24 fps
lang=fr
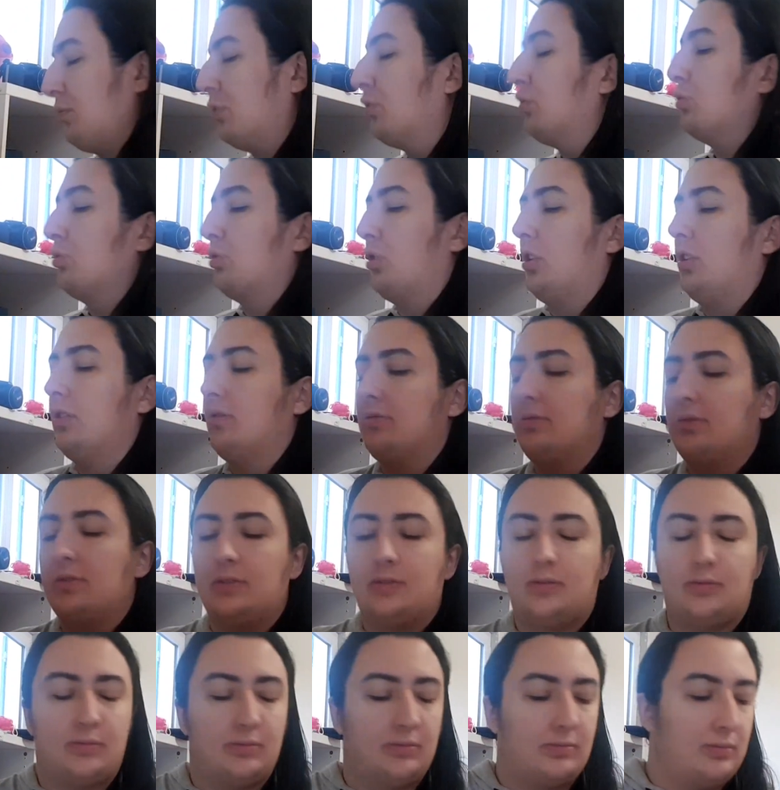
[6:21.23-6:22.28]
bon jour.
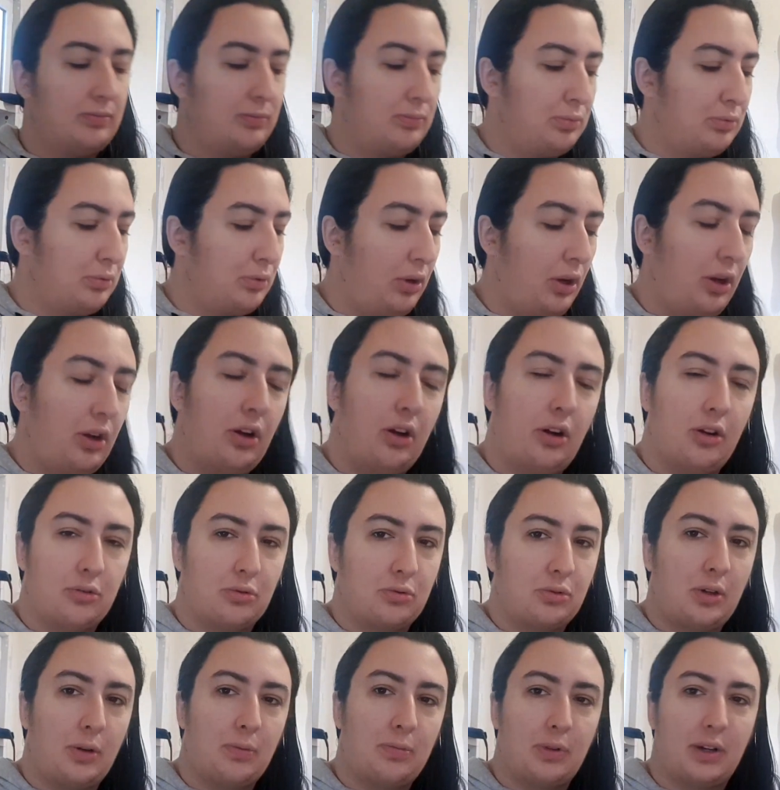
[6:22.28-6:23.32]
Pour, en
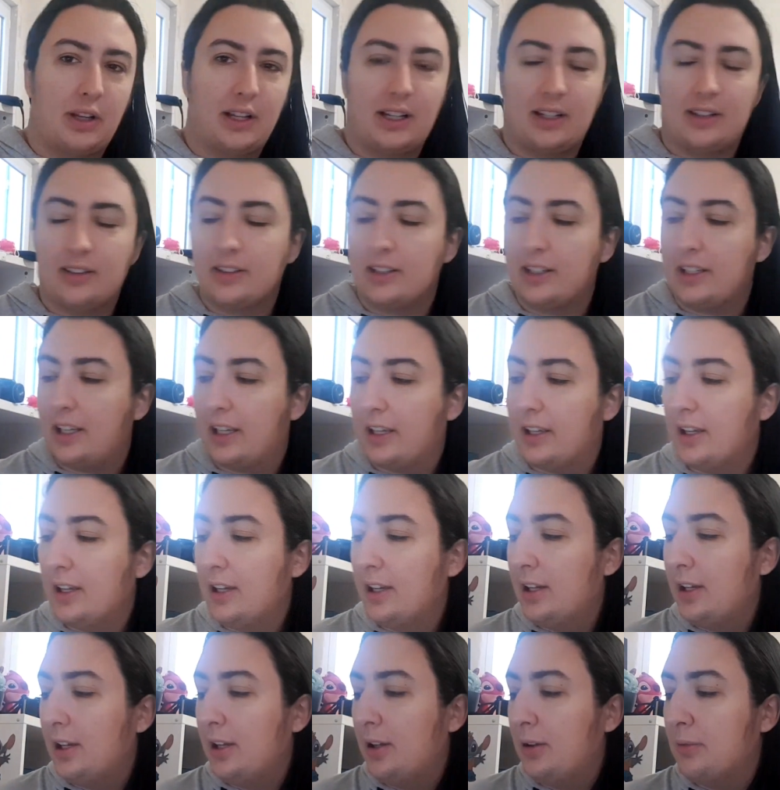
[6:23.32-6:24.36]
tout cas pour les calendriers.
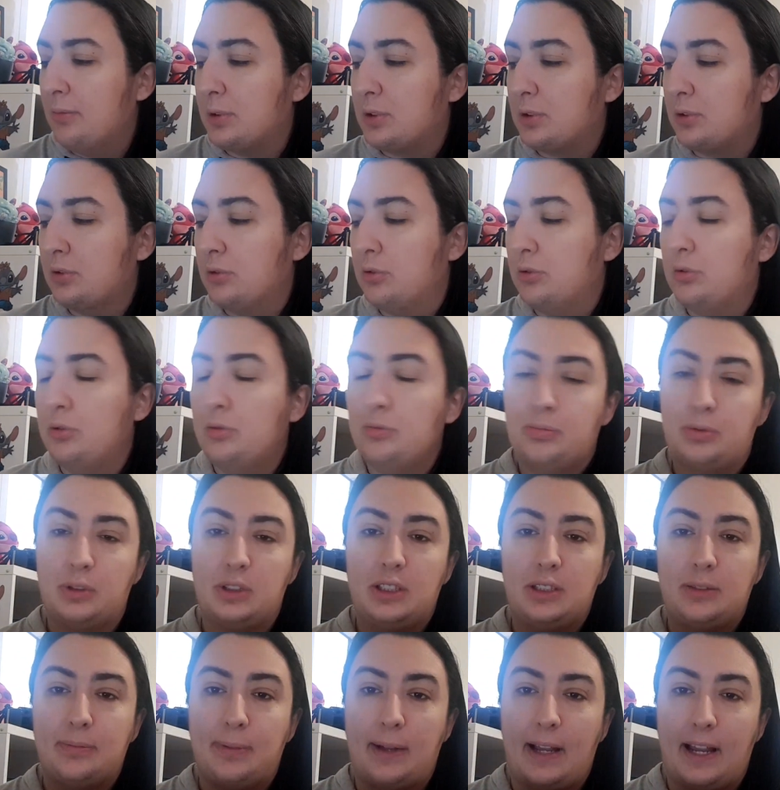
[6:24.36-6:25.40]
Parce qu'une
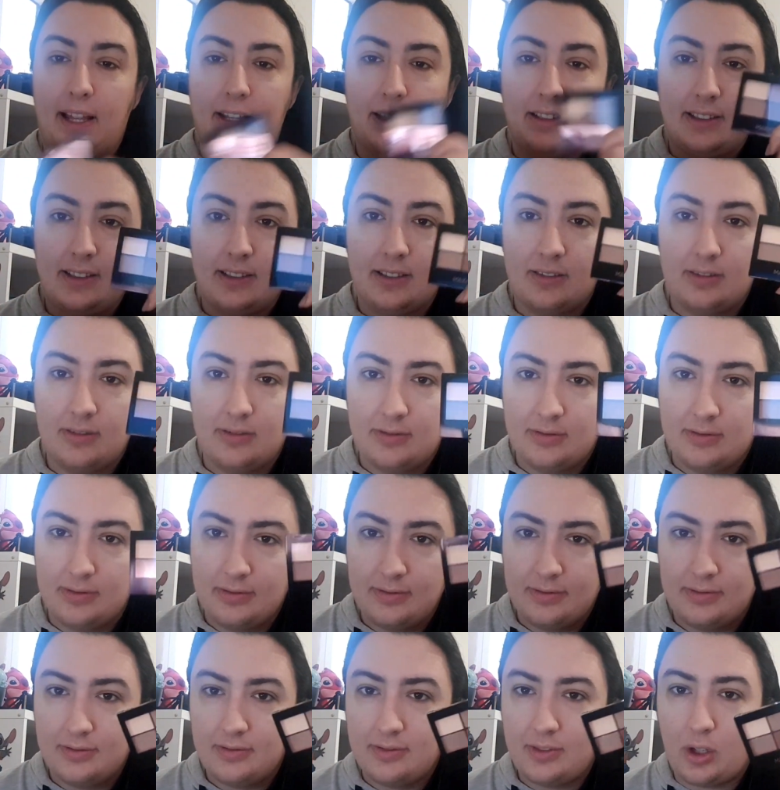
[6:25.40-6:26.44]
petite palette,
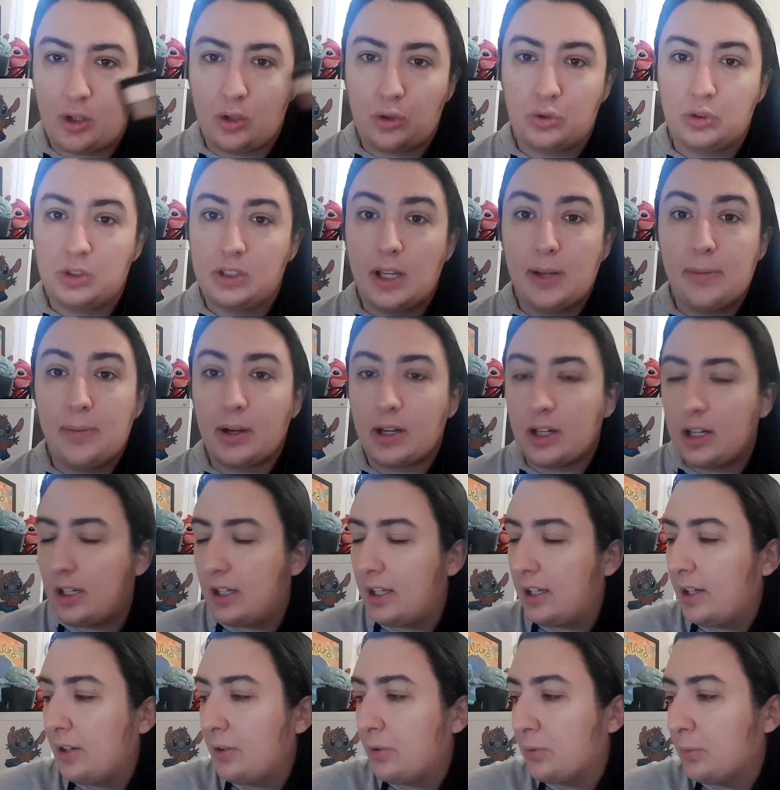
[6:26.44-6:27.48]
alors je savais pas quand
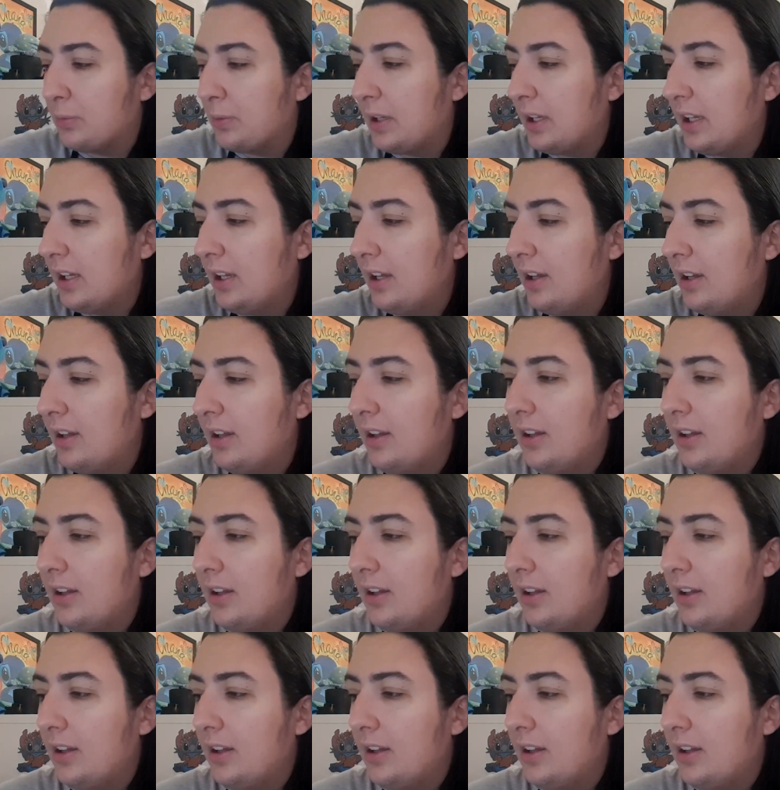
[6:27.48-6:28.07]
elle allait tomber.